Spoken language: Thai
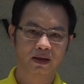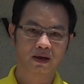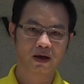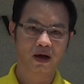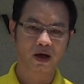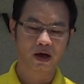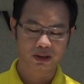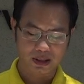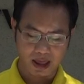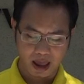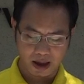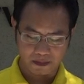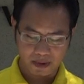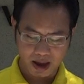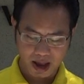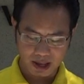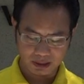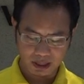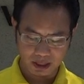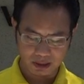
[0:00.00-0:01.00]
ก็สา
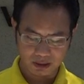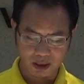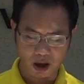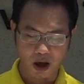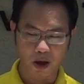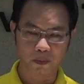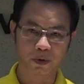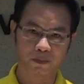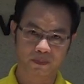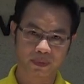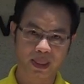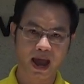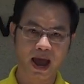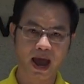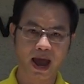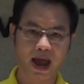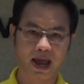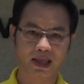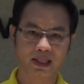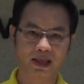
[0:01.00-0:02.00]
มารถติดต่อผม
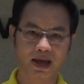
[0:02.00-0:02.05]
ได้